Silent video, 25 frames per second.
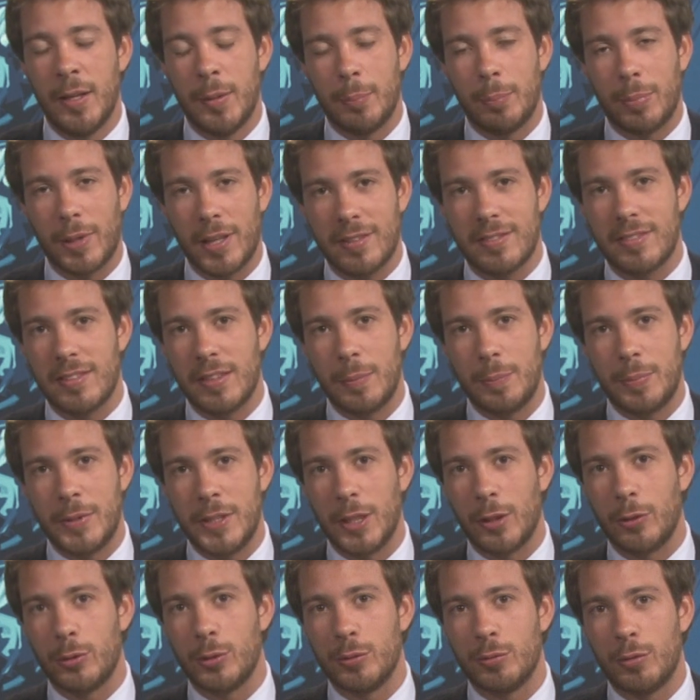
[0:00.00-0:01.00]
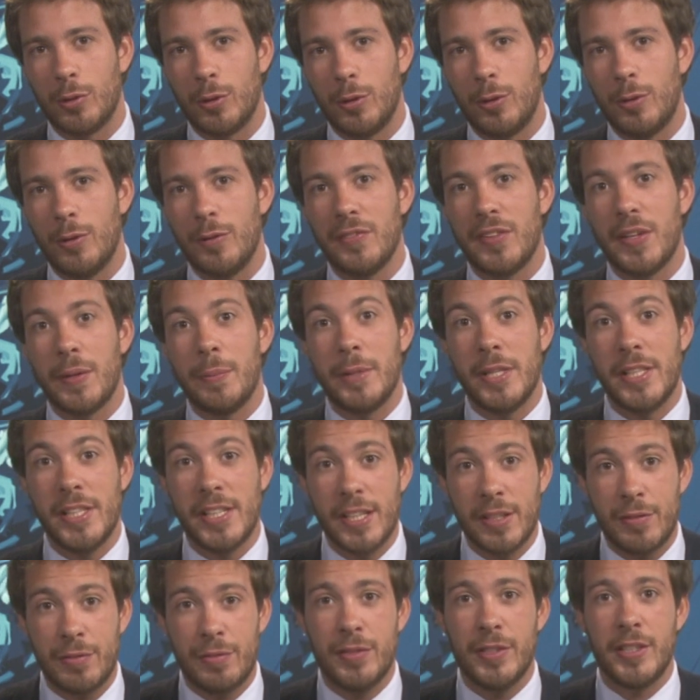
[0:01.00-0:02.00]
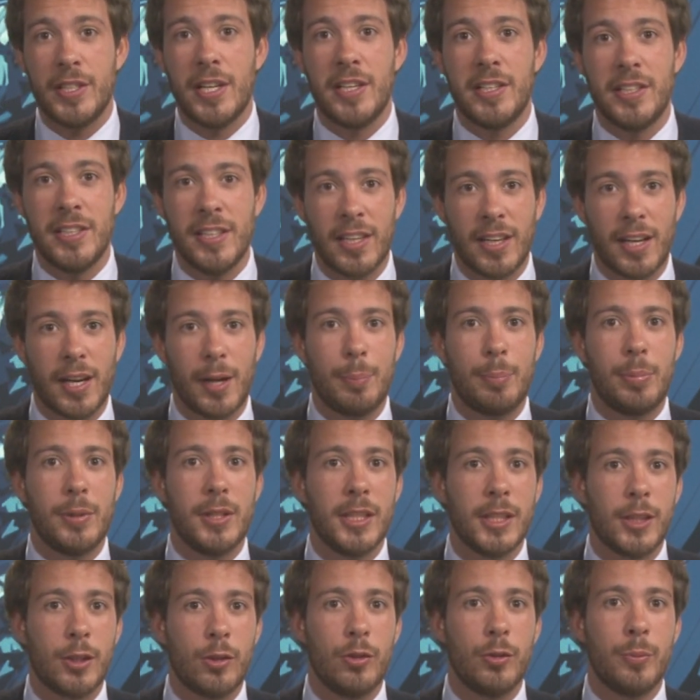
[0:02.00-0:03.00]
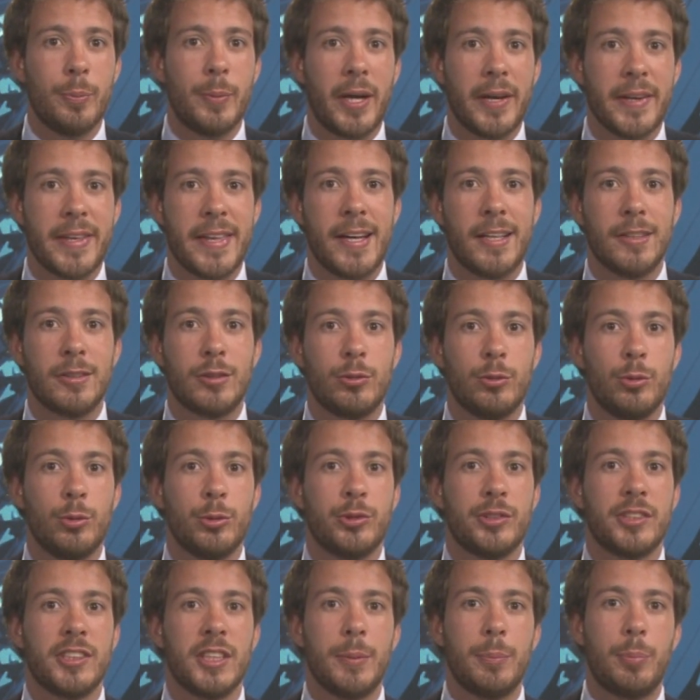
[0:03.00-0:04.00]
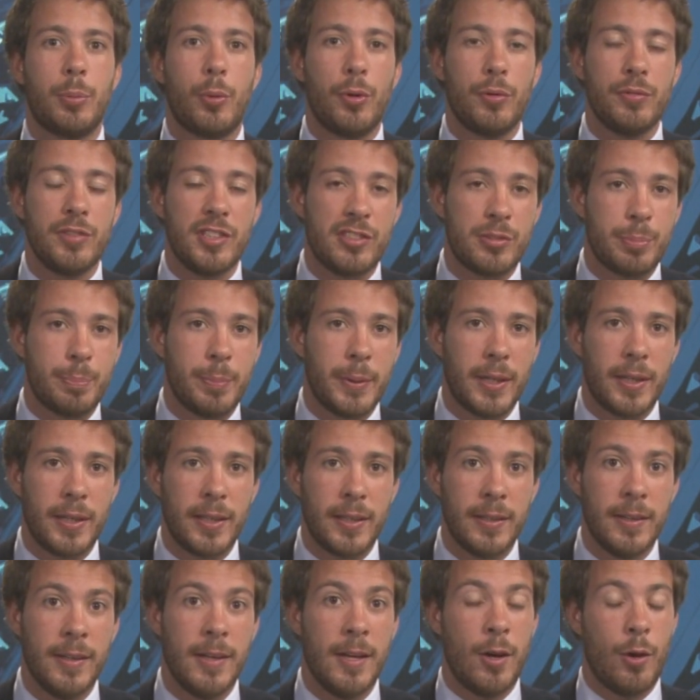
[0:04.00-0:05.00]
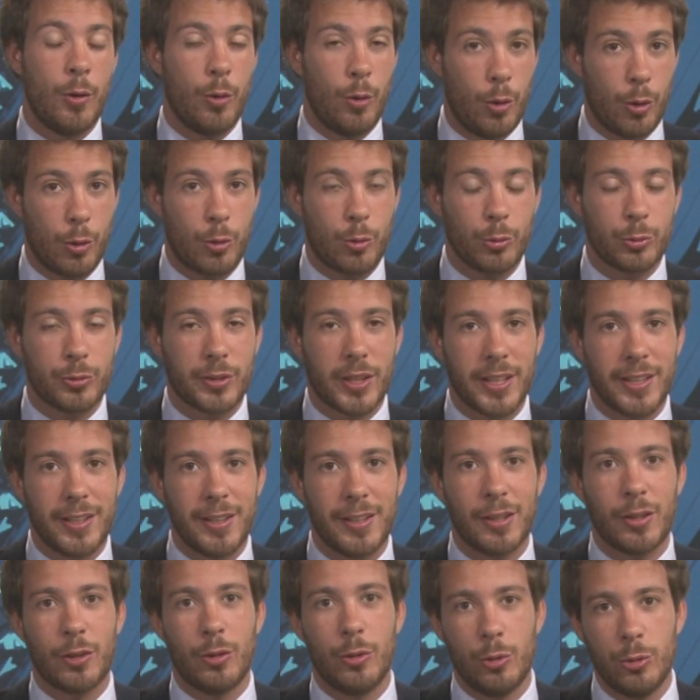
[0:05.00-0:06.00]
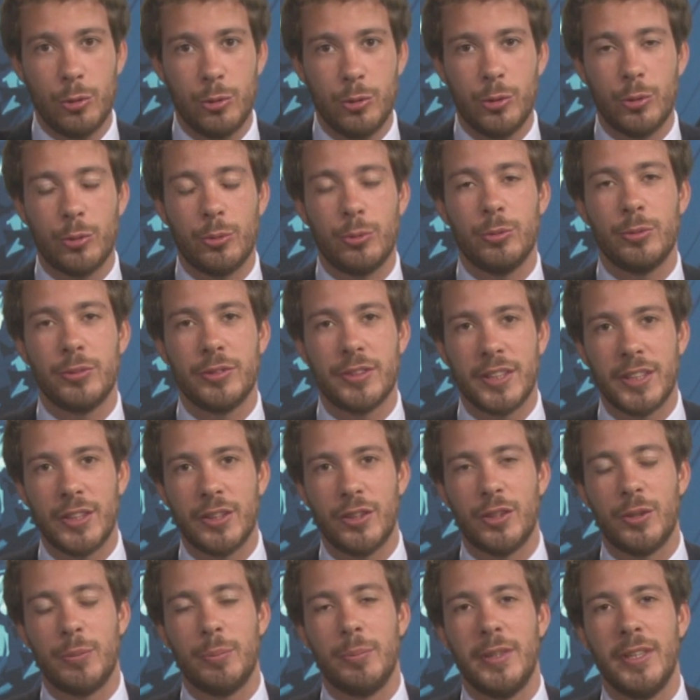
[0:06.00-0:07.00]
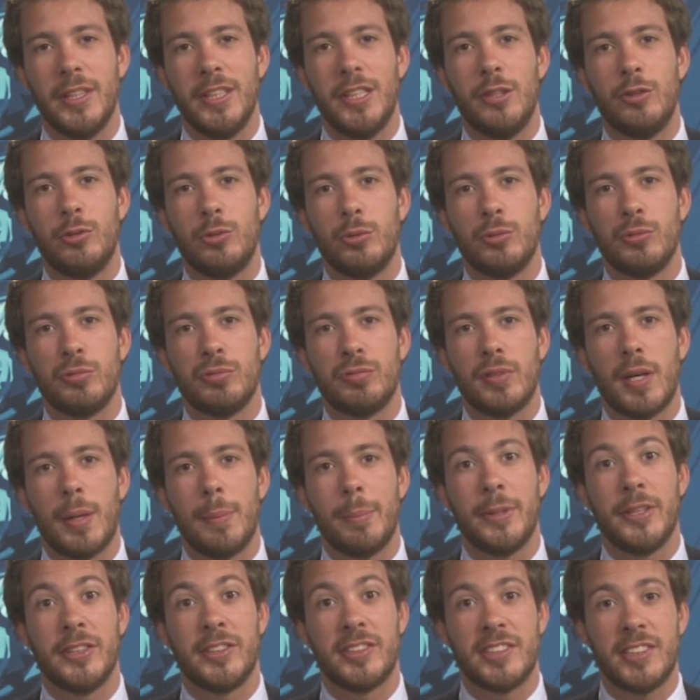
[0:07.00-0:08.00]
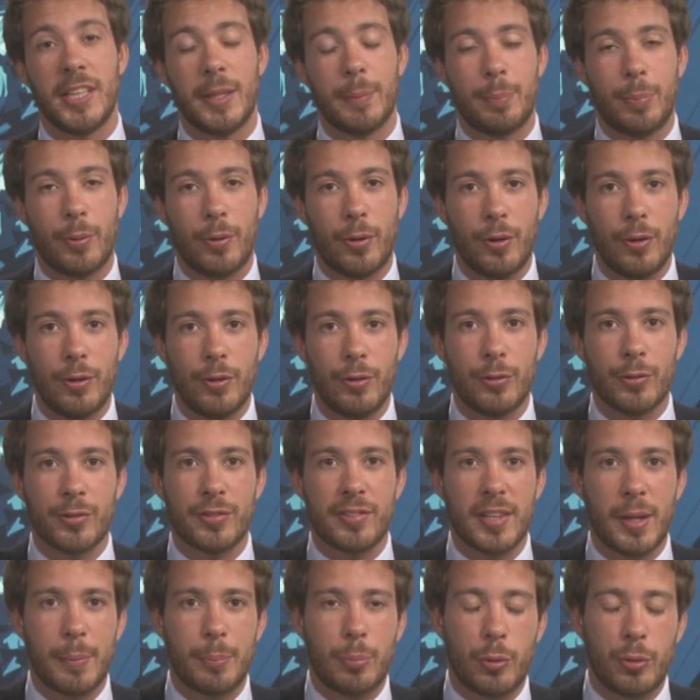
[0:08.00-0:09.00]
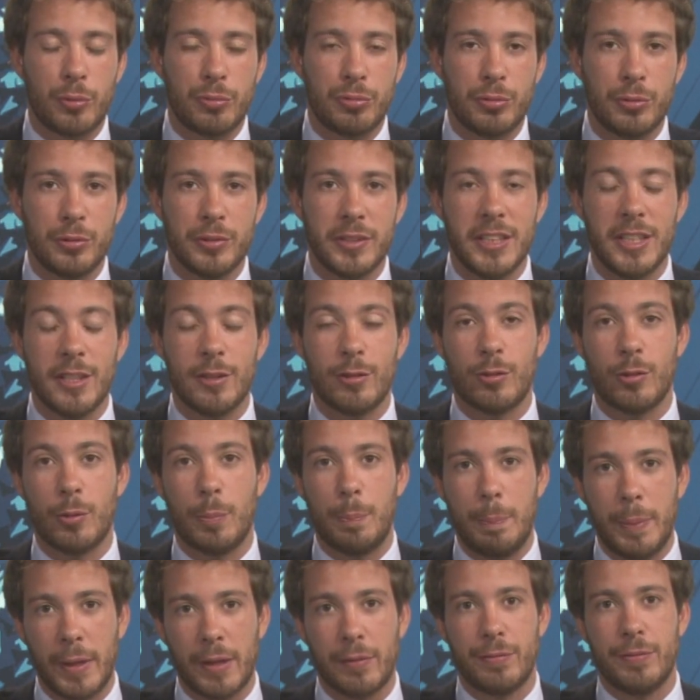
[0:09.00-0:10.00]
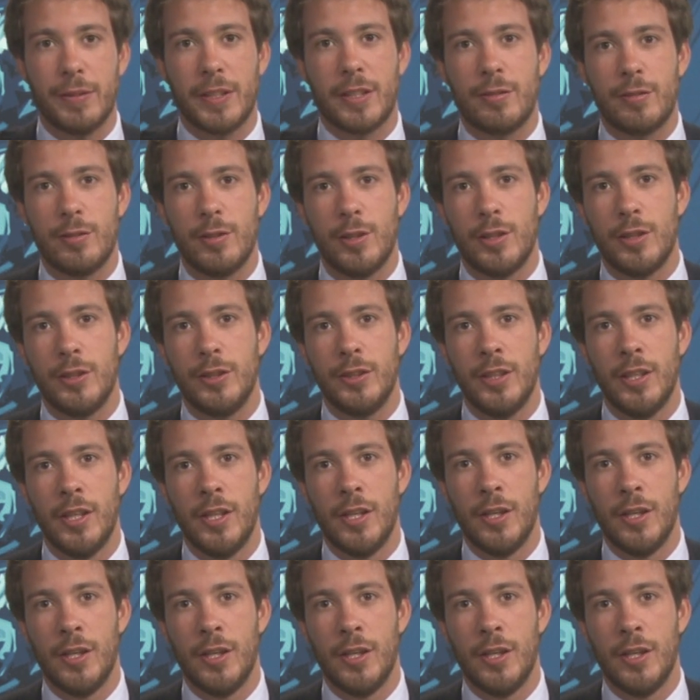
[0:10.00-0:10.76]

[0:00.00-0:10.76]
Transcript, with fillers: Place Saint-Pierre devant, des milliers de fidèles, il a rappelé que le mariage ne s'improvise pas. Au contraire, l'union d'un homme et d'une femme s'apprend, s'approfondit et se perfectionne